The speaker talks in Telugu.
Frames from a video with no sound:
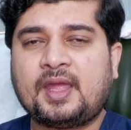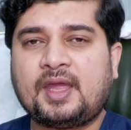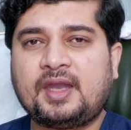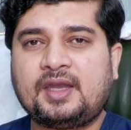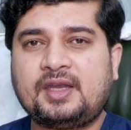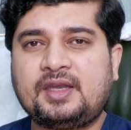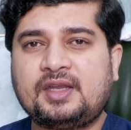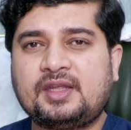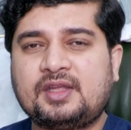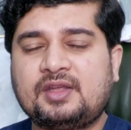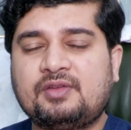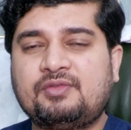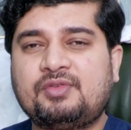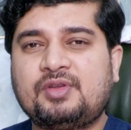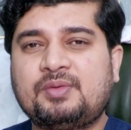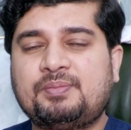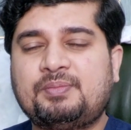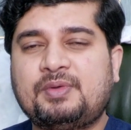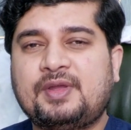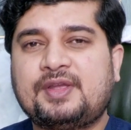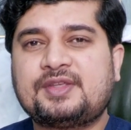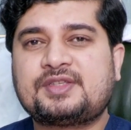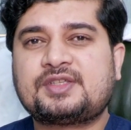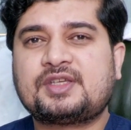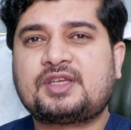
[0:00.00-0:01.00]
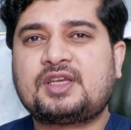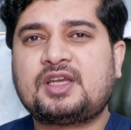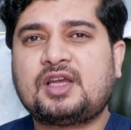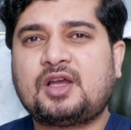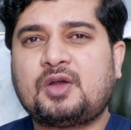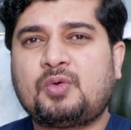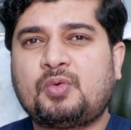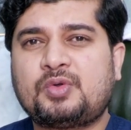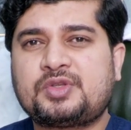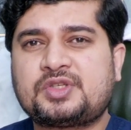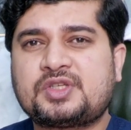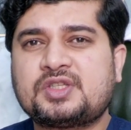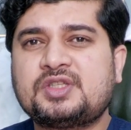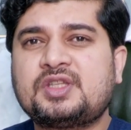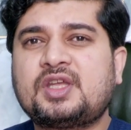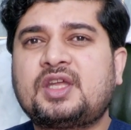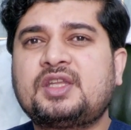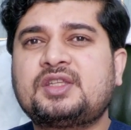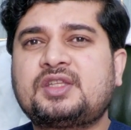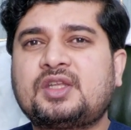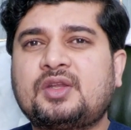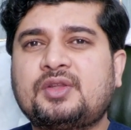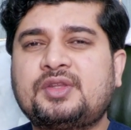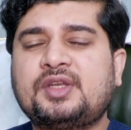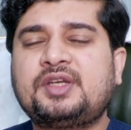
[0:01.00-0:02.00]
అండ్ ఇవి బేసిక్గా వచ్చిన
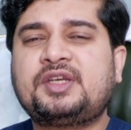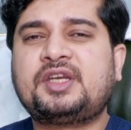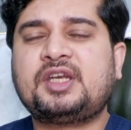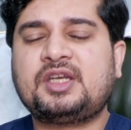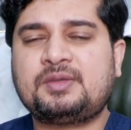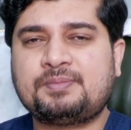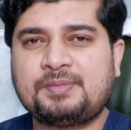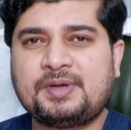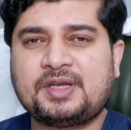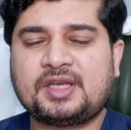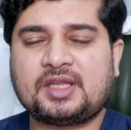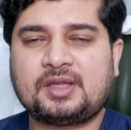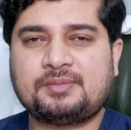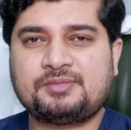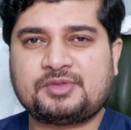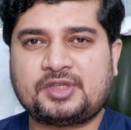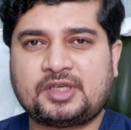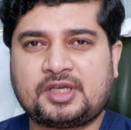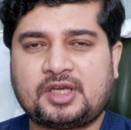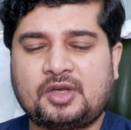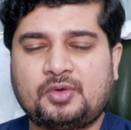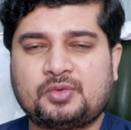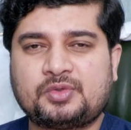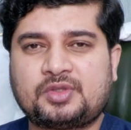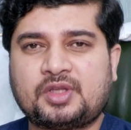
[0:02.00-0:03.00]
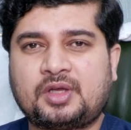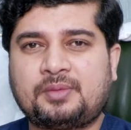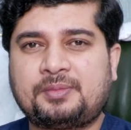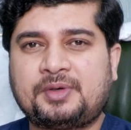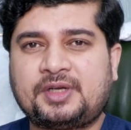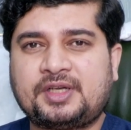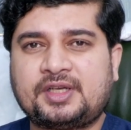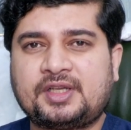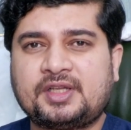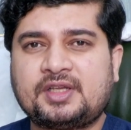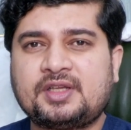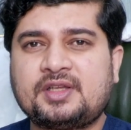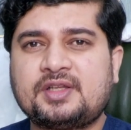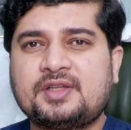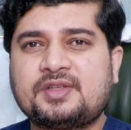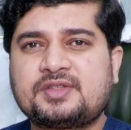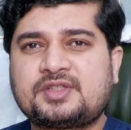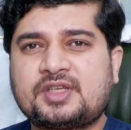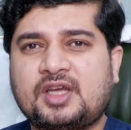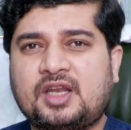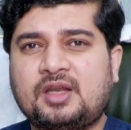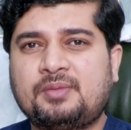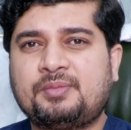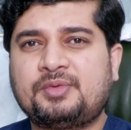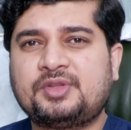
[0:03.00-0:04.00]
దాని తర్వాత ట్రీట్మెంట్ ఏం చేయగలుగుతామంటే
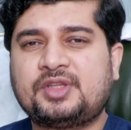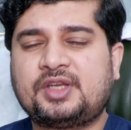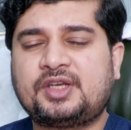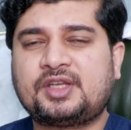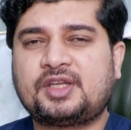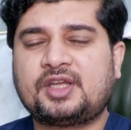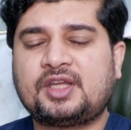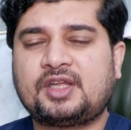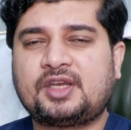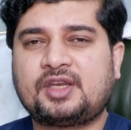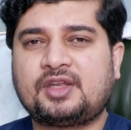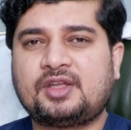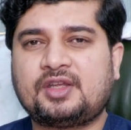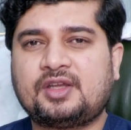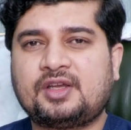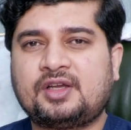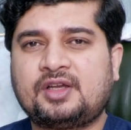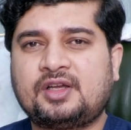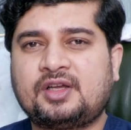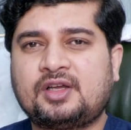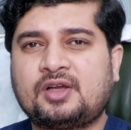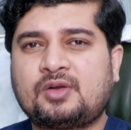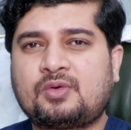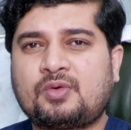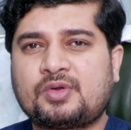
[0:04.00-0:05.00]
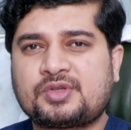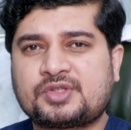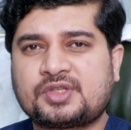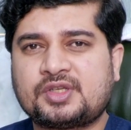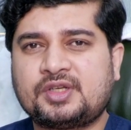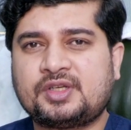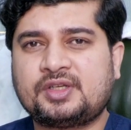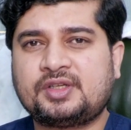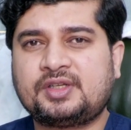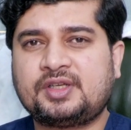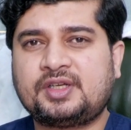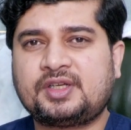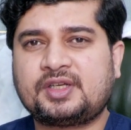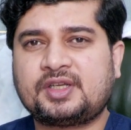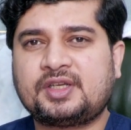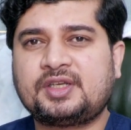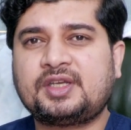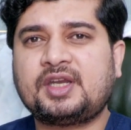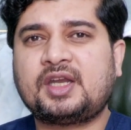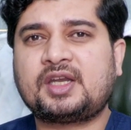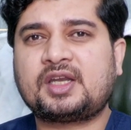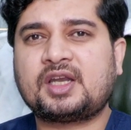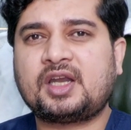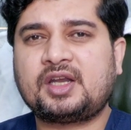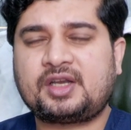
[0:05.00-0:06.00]
చాలామంది అడిగే క్వశ్చన్
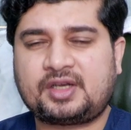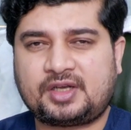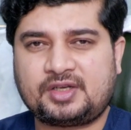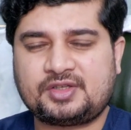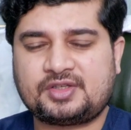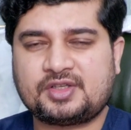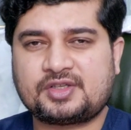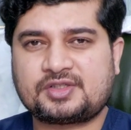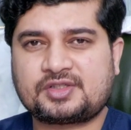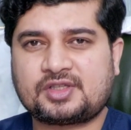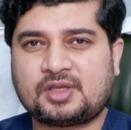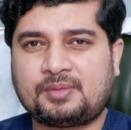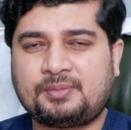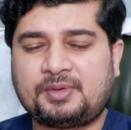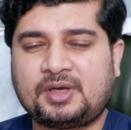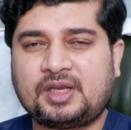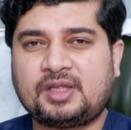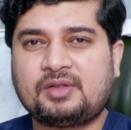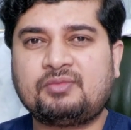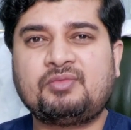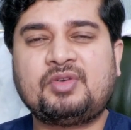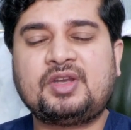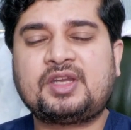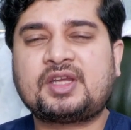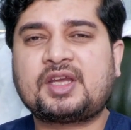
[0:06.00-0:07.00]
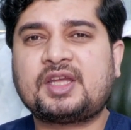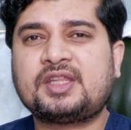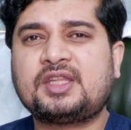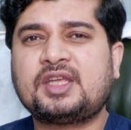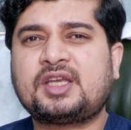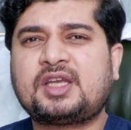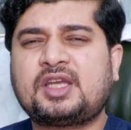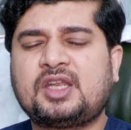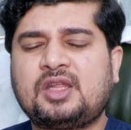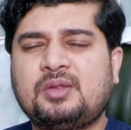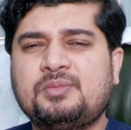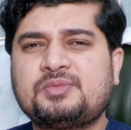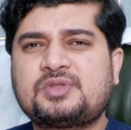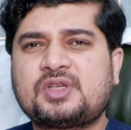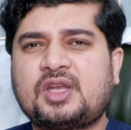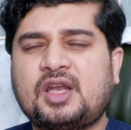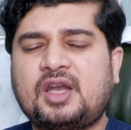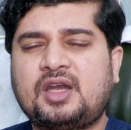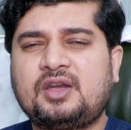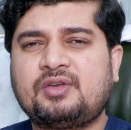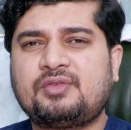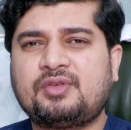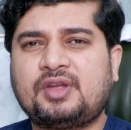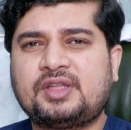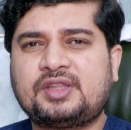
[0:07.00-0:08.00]
ఏంటంటే ఎట్లా ట్రీట్ చేస్తామనేది వీటికైతే క్రీమ్స్
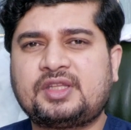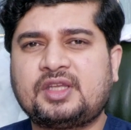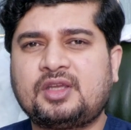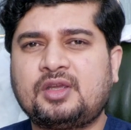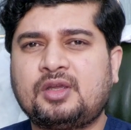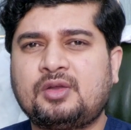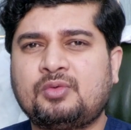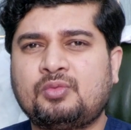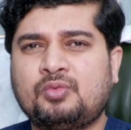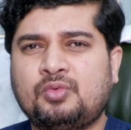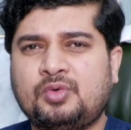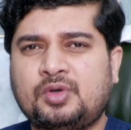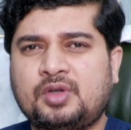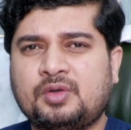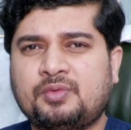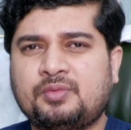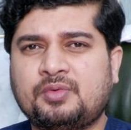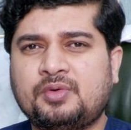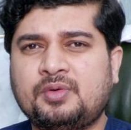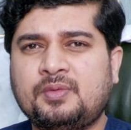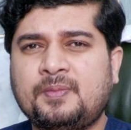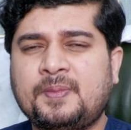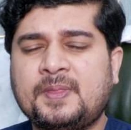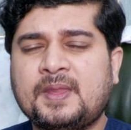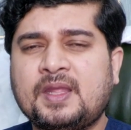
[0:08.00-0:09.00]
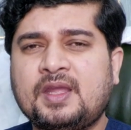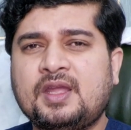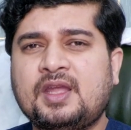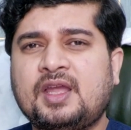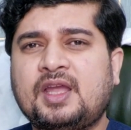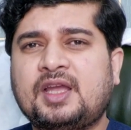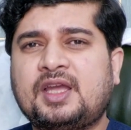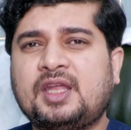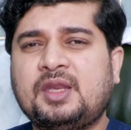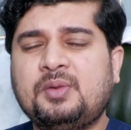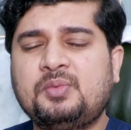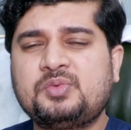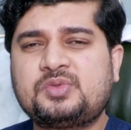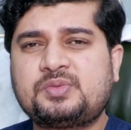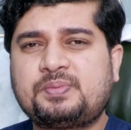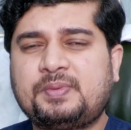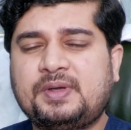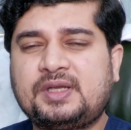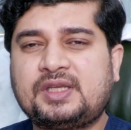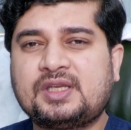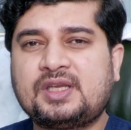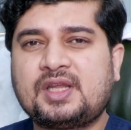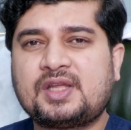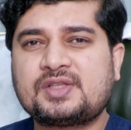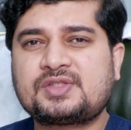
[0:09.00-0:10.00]
అలాంటివి అయితే ఉండవు క్రీమ్స్
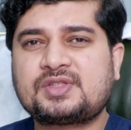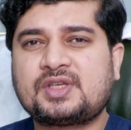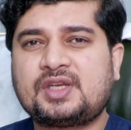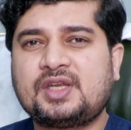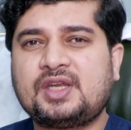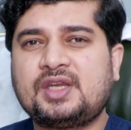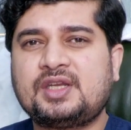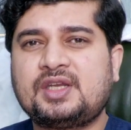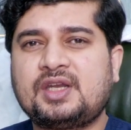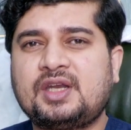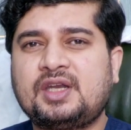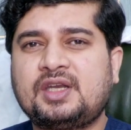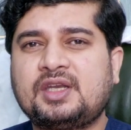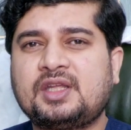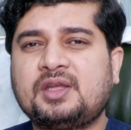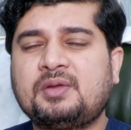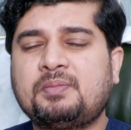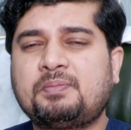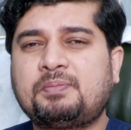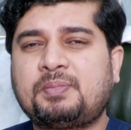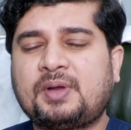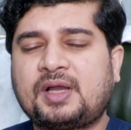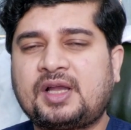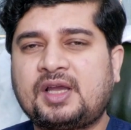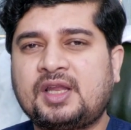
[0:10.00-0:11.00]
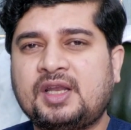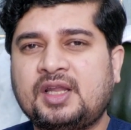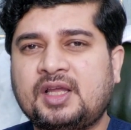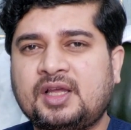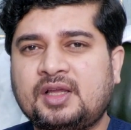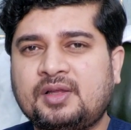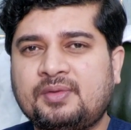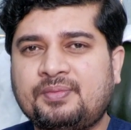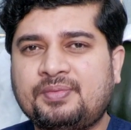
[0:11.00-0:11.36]
పెట్టినా సరే ఏంటంటే పక్కన